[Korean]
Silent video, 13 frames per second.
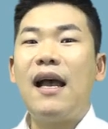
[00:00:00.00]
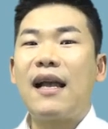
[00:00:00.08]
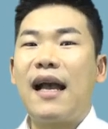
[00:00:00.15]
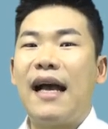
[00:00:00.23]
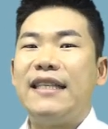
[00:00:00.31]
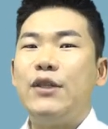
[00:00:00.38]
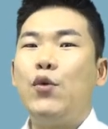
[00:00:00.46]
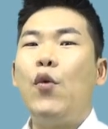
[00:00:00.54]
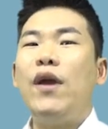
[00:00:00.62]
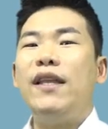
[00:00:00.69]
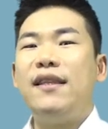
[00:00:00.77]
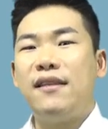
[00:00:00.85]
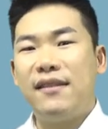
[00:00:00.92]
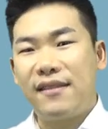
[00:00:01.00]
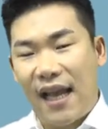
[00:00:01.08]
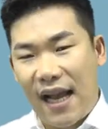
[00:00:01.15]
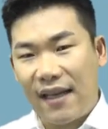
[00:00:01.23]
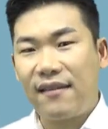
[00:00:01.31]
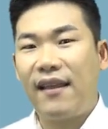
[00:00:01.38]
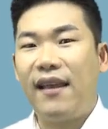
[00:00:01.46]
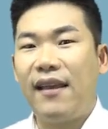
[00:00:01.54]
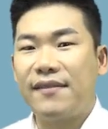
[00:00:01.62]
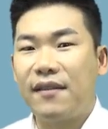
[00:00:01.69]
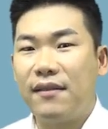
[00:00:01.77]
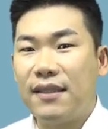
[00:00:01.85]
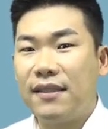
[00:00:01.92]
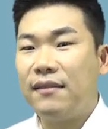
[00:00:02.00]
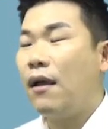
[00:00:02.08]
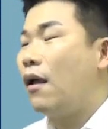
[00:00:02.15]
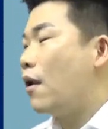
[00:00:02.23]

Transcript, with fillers: 가지고 있는 상태에서는